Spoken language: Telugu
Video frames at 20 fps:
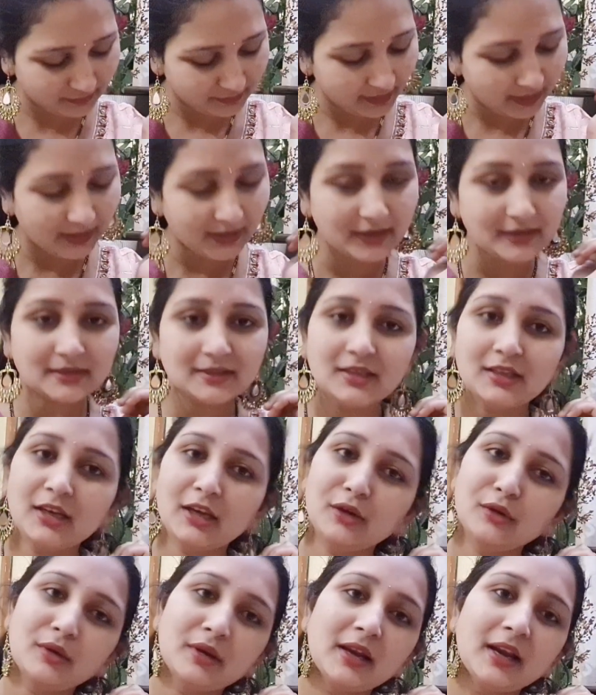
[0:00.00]
వెళ్ళేసి
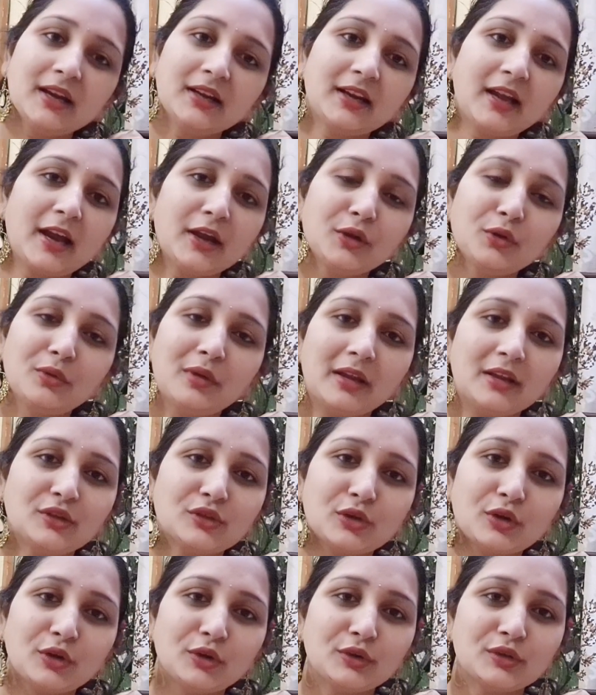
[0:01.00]
నేను ఇలా టాటూ
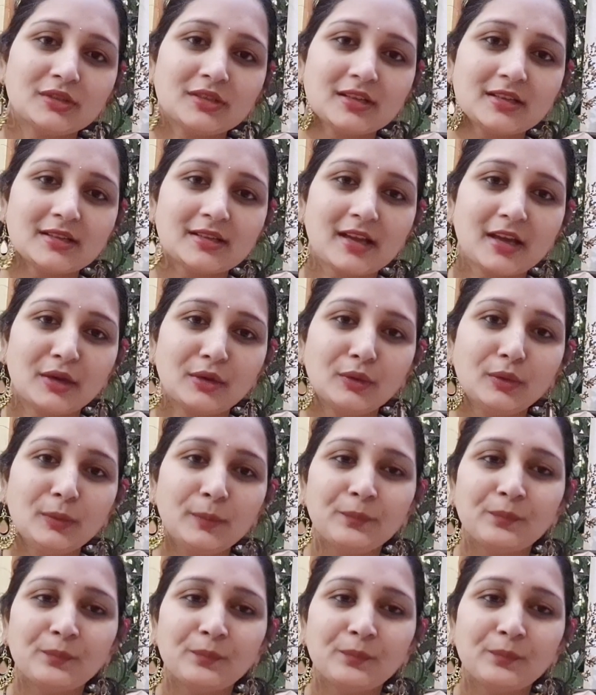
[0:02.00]
వేయించుకొని వచ్చేసాను